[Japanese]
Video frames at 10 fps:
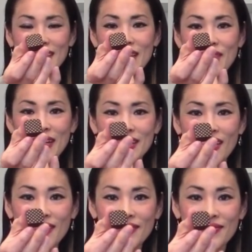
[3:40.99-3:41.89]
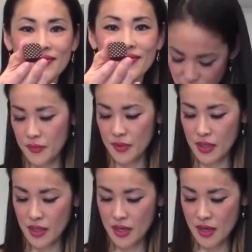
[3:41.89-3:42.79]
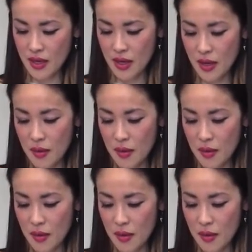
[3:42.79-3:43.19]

いみましょう。